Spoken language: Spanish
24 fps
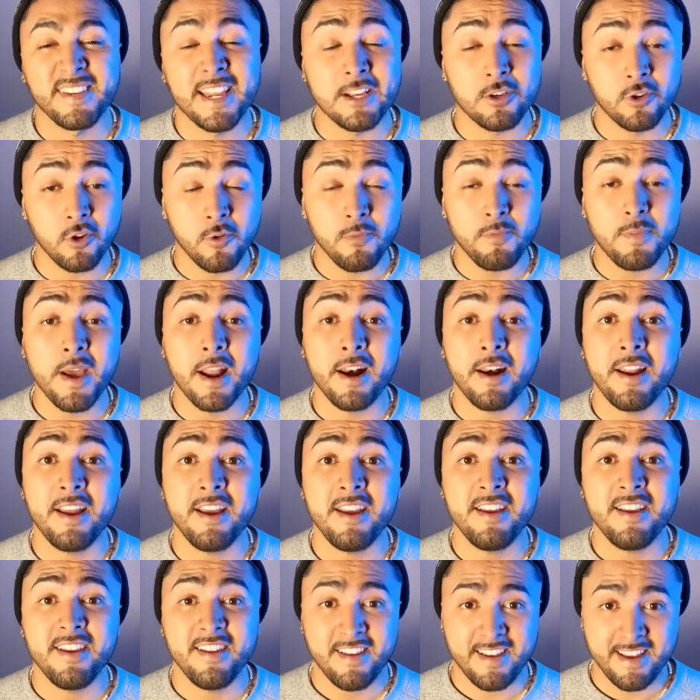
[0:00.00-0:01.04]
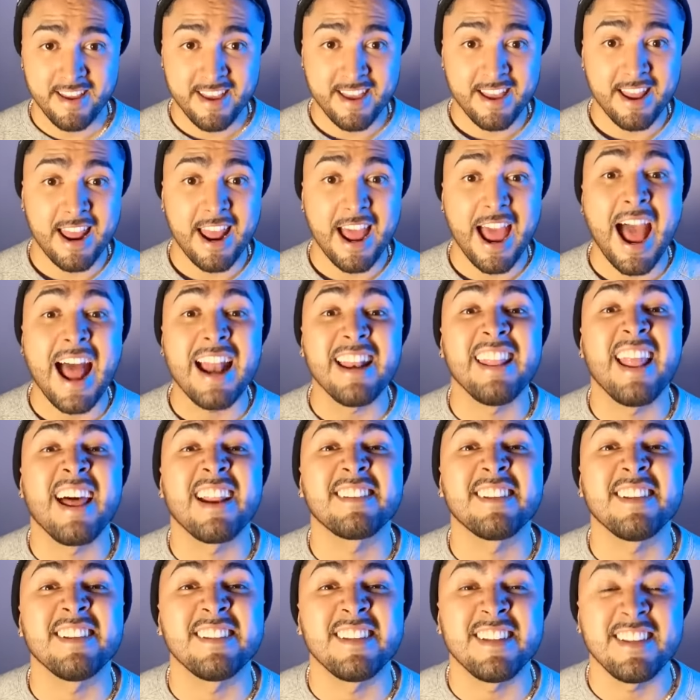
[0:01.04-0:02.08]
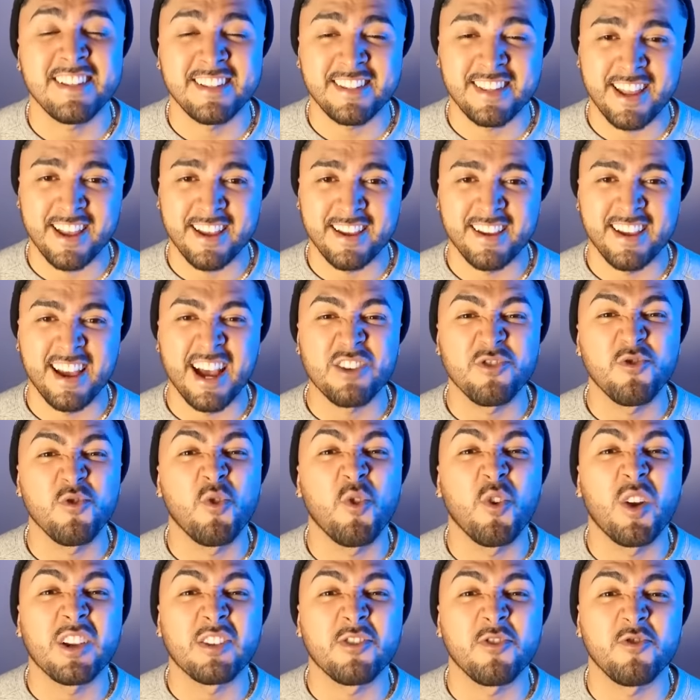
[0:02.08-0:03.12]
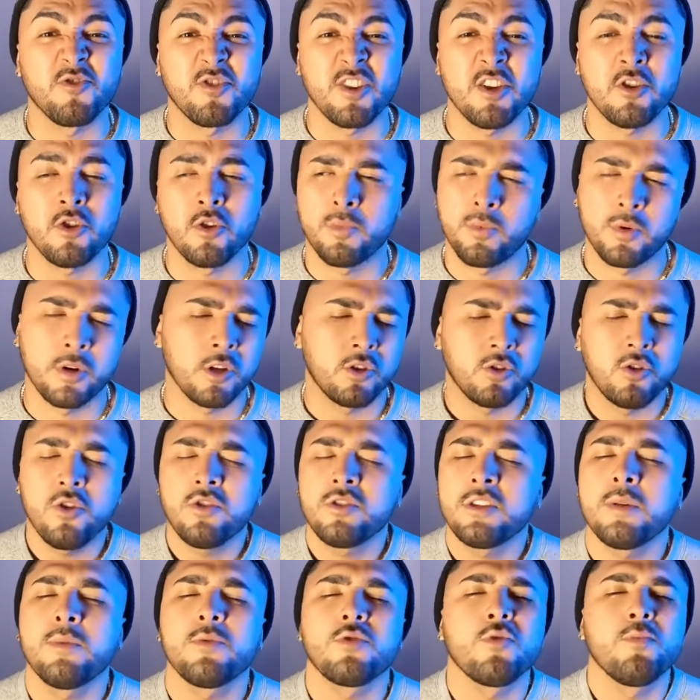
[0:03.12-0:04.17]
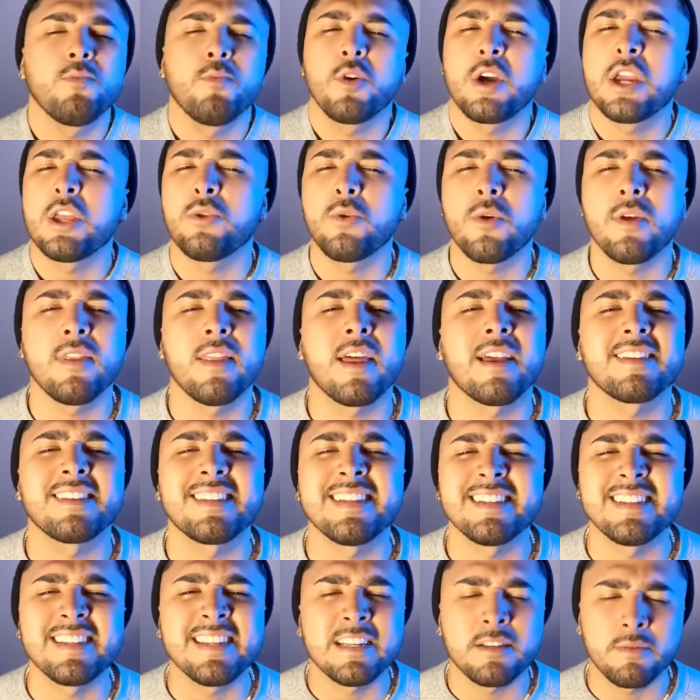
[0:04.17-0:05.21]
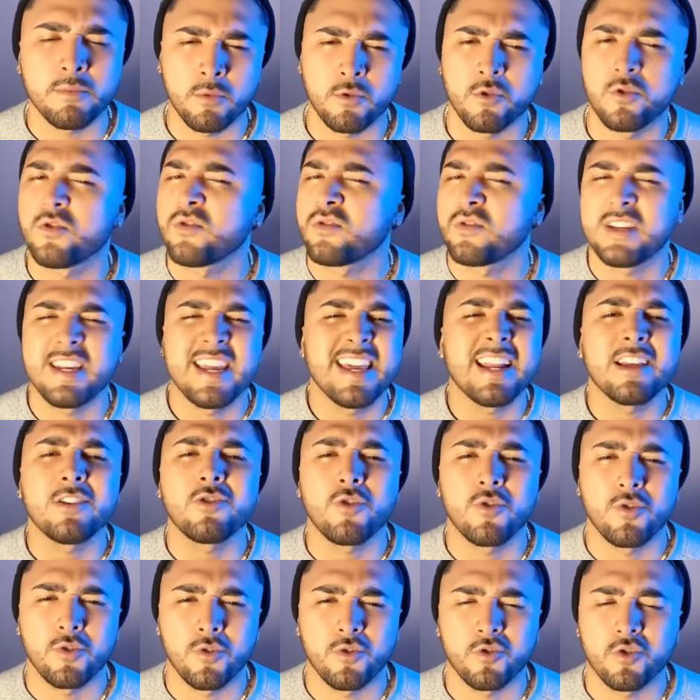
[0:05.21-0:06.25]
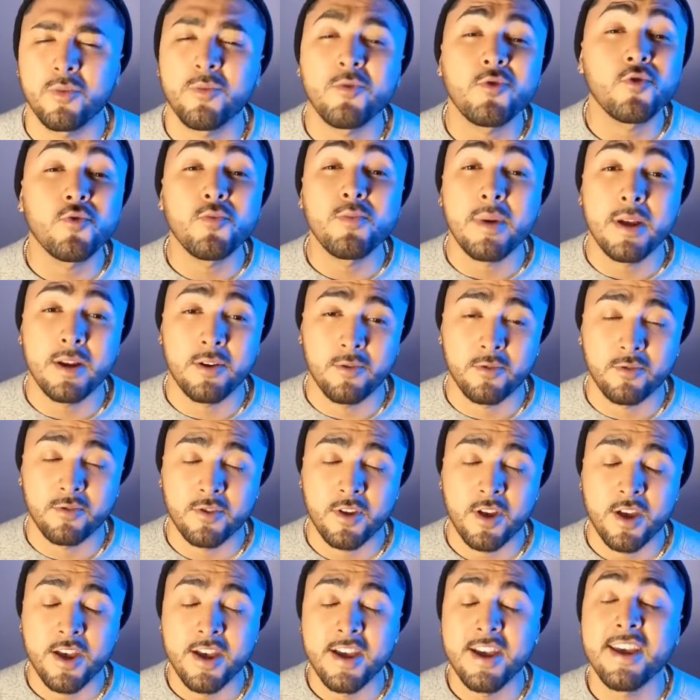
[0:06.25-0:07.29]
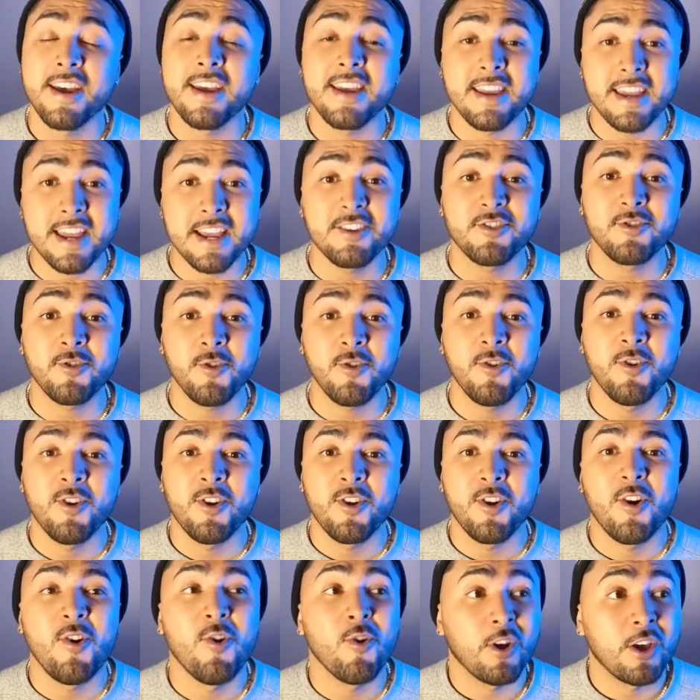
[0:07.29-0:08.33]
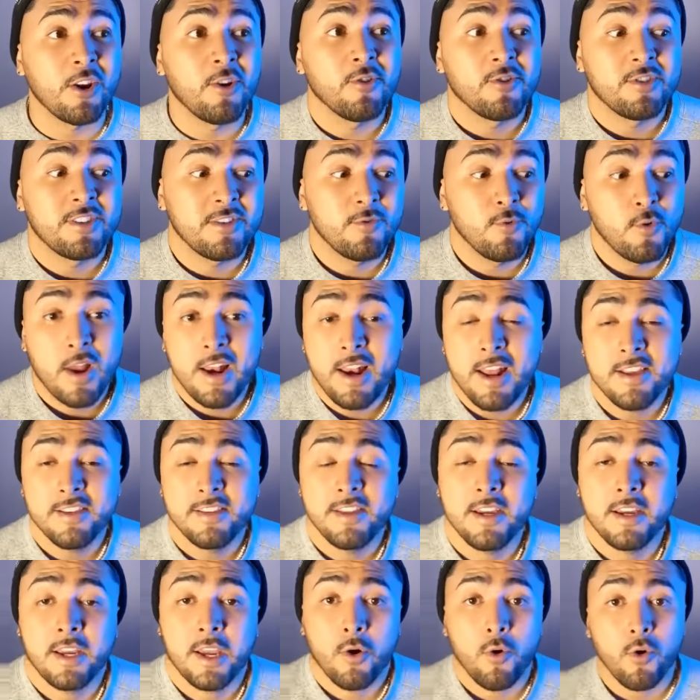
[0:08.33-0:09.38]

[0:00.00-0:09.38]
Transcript: Es golpearle al narcisista, a su corazoncito. Porque todos tenemos un poquito de narcisismos, quieras o no, somos humanos. Y eso lo que nos duele es de